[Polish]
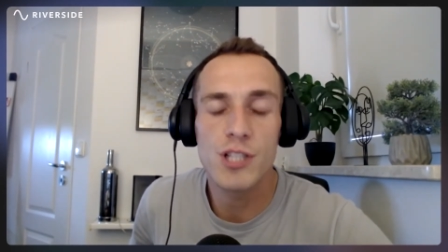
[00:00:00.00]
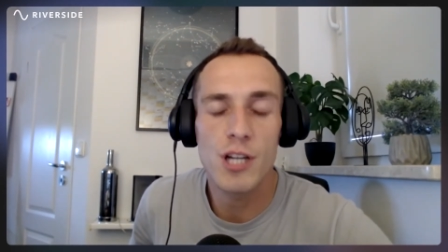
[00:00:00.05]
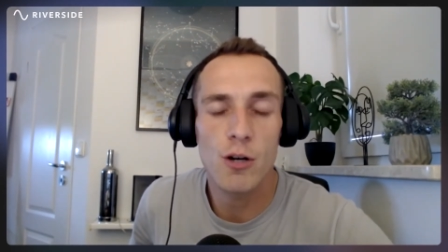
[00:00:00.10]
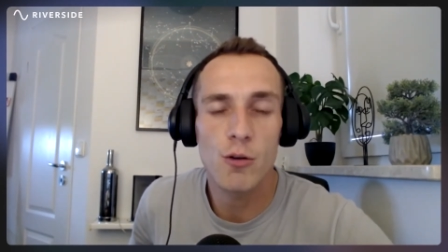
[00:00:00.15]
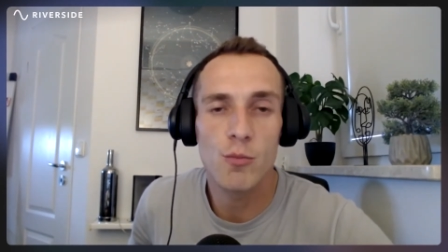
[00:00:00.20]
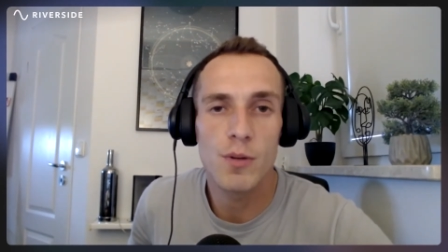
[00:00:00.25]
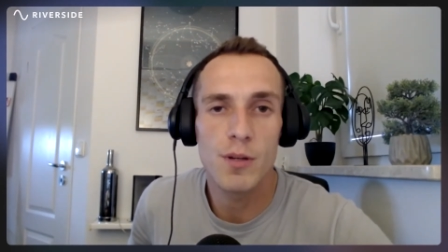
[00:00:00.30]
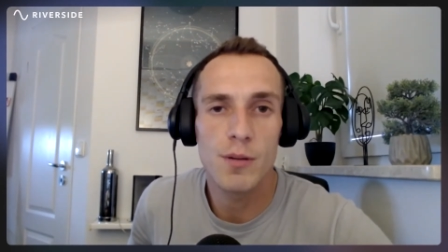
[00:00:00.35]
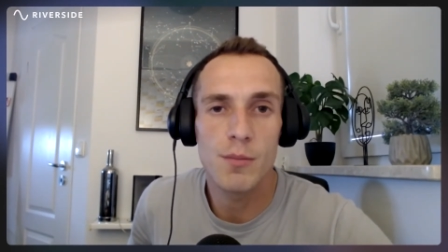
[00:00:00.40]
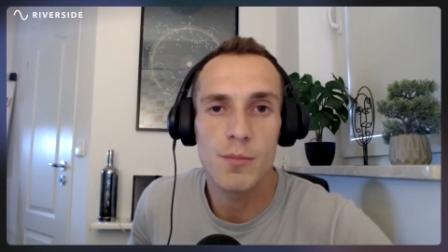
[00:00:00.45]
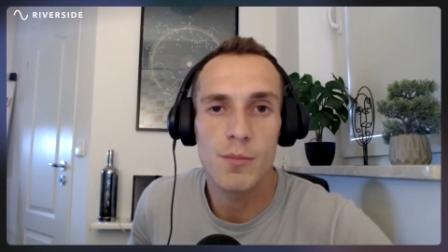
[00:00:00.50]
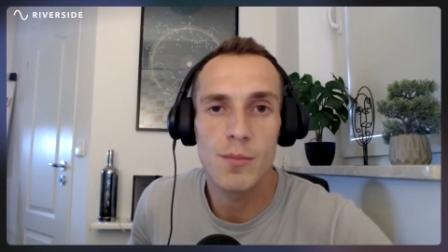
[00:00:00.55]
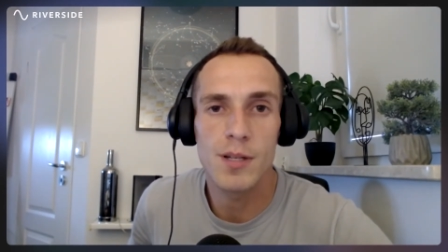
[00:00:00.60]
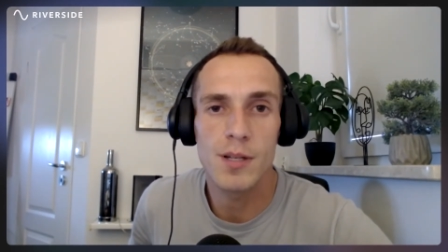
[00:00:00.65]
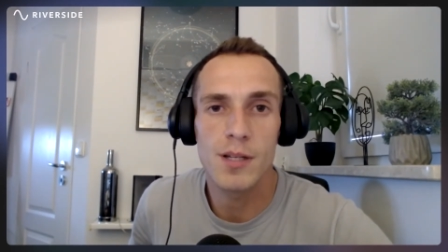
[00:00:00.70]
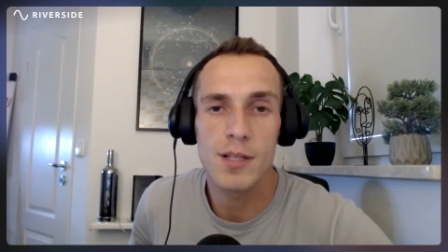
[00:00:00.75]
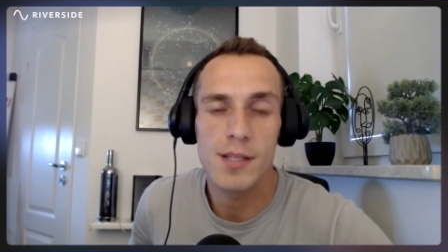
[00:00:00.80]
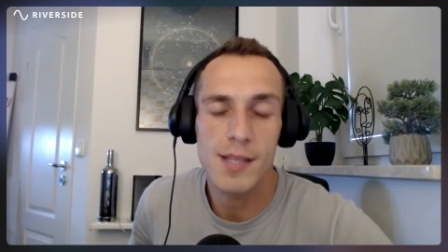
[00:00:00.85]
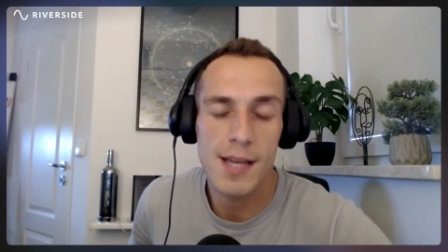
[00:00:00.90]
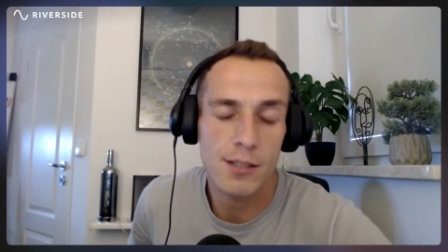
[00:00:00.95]
Chciałbym,
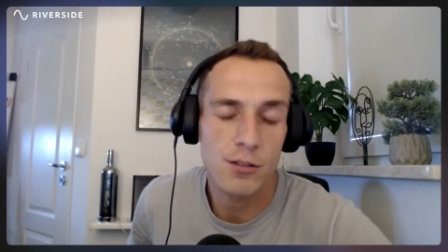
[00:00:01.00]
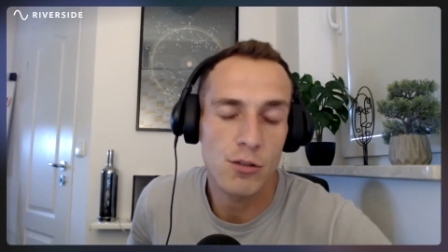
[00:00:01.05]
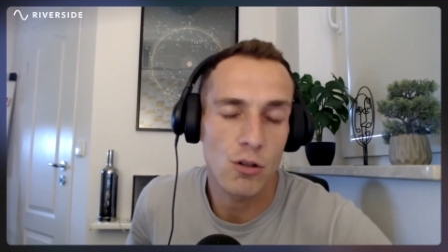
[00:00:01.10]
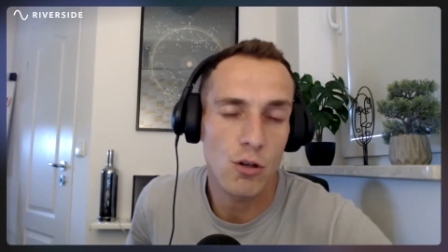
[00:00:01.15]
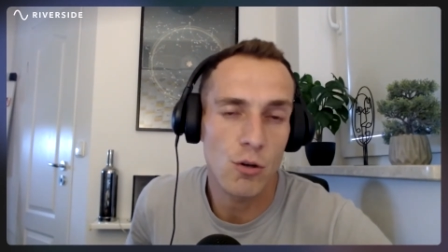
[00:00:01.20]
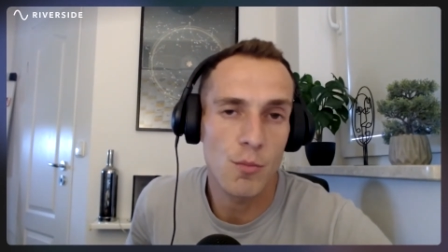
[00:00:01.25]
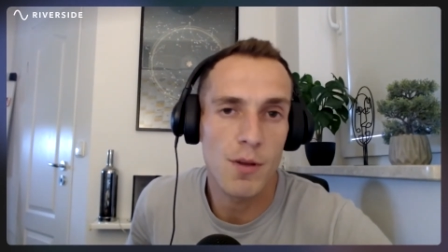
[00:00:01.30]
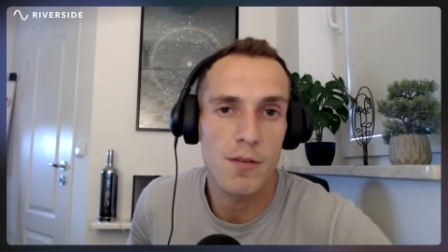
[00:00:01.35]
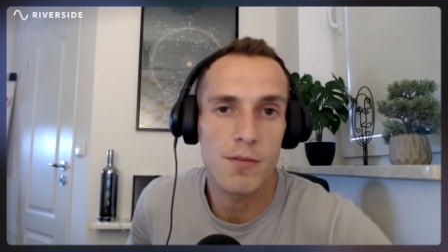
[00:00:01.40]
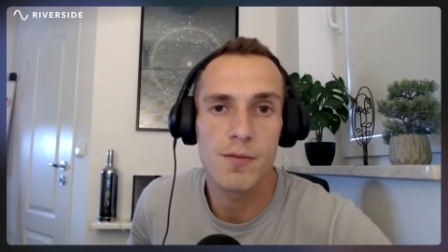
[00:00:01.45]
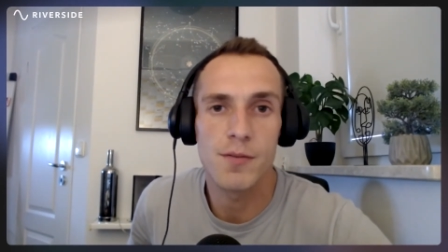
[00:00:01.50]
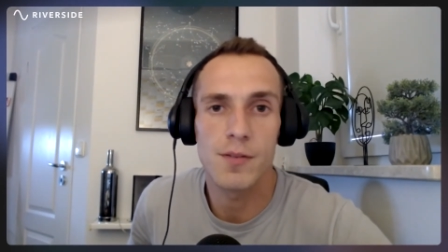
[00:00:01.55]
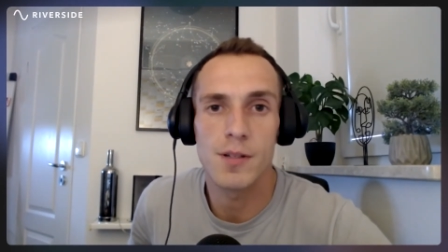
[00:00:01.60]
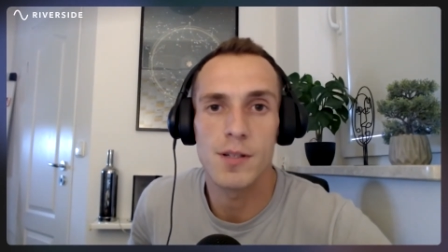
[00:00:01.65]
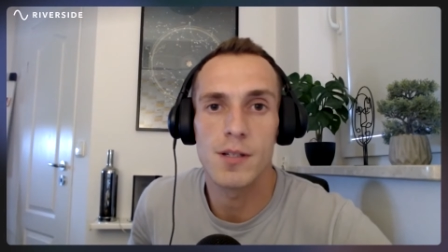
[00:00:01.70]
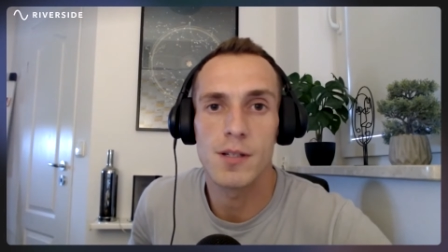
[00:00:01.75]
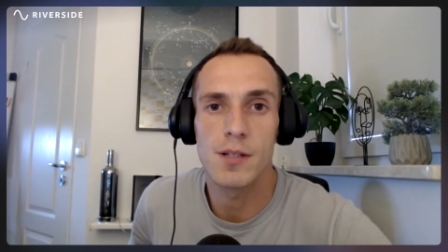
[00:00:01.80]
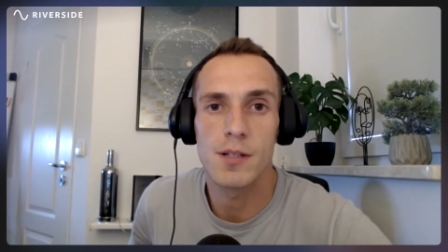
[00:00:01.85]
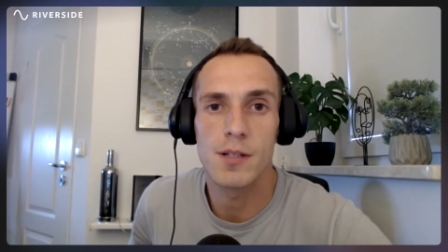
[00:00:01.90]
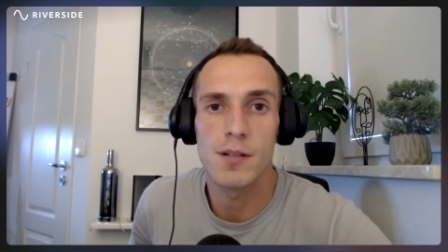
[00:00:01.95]
e, jak to robię
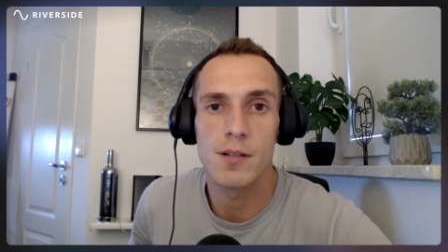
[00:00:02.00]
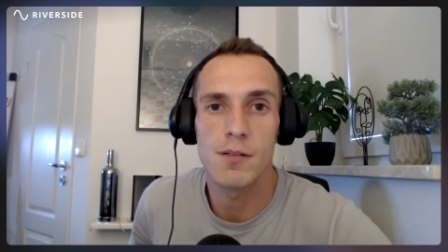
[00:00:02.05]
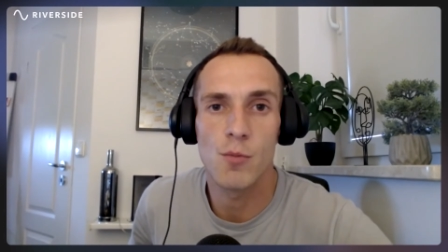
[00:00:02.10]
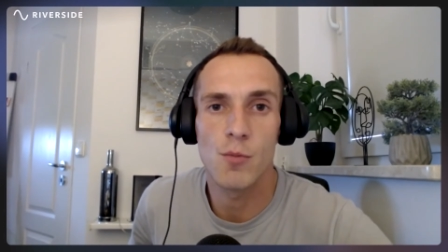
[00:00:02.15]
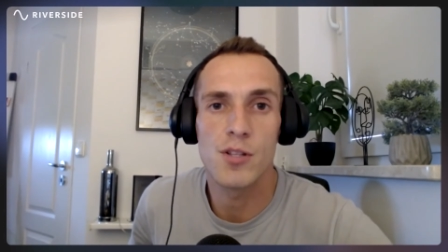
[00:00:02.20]
w, e,